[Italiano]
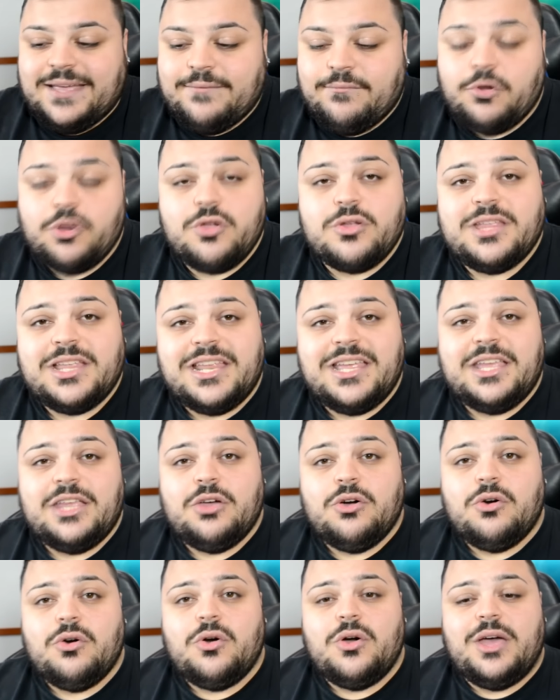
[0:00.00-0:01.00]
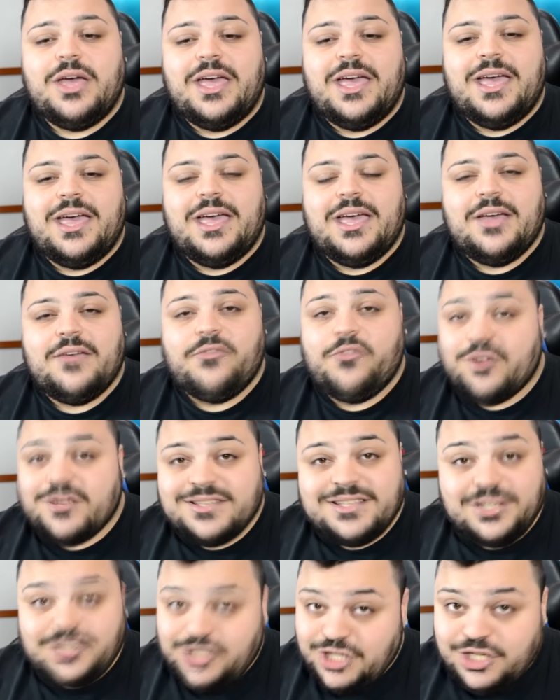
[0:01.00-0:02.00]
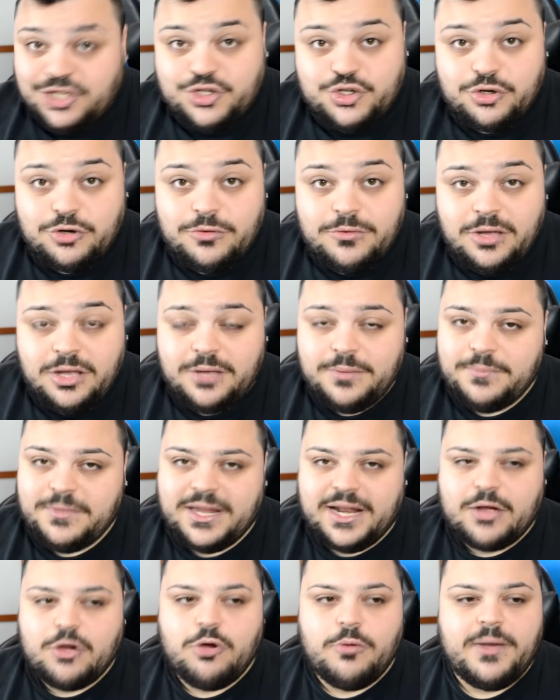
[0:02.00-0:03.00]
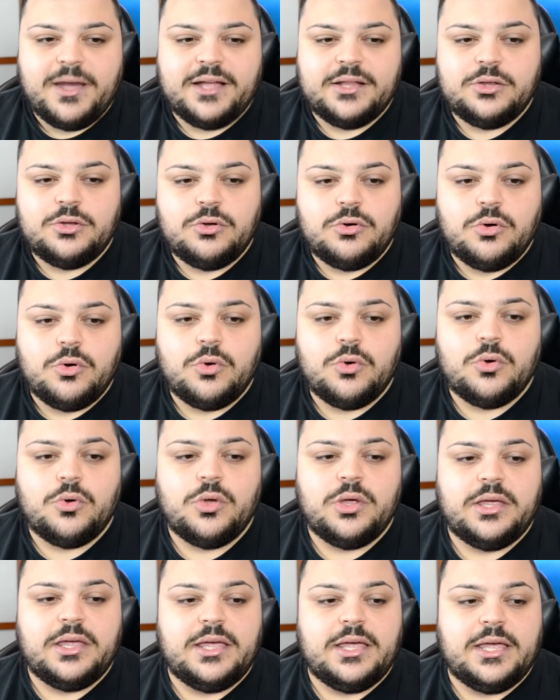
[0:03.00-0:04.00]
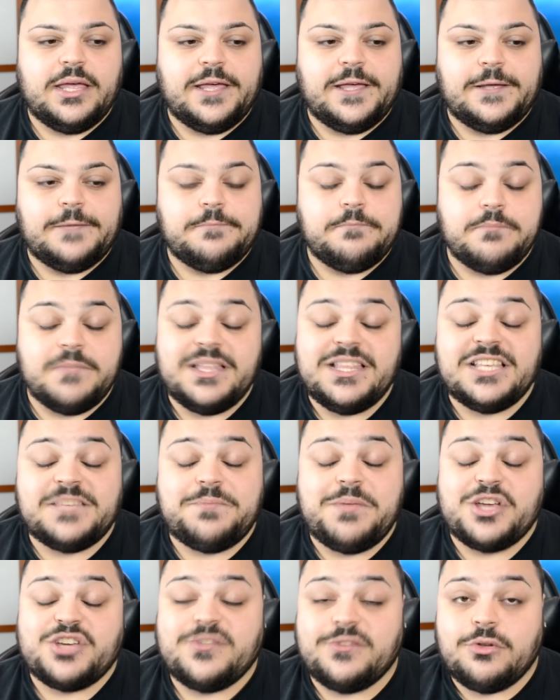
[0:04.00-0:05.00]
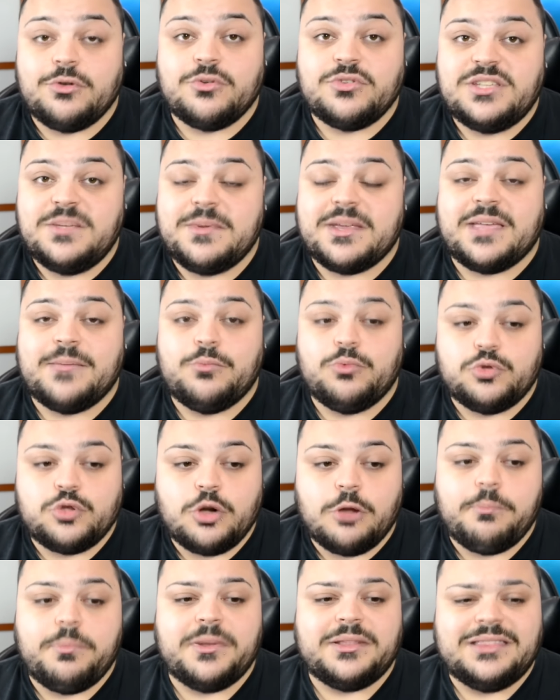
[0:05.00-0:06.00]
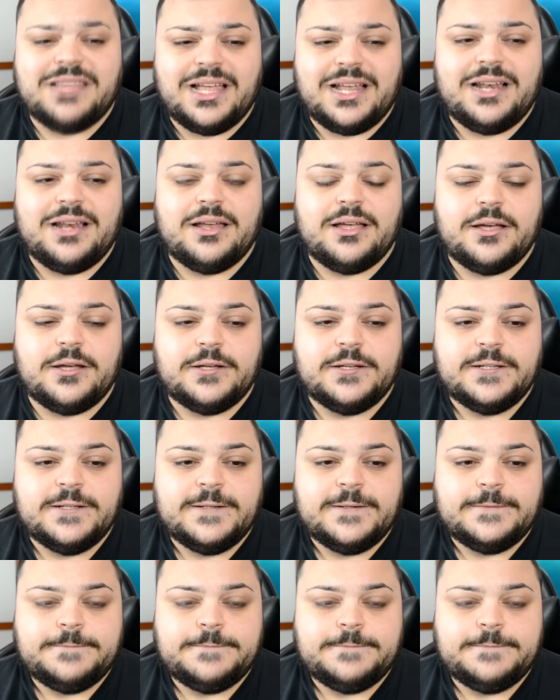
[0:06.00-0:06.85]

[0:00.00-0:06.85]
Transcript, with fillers: voglio dire io, è forza Ciccio, mi raccomando, mi dispiace vederlo così perché purtroppo è dal,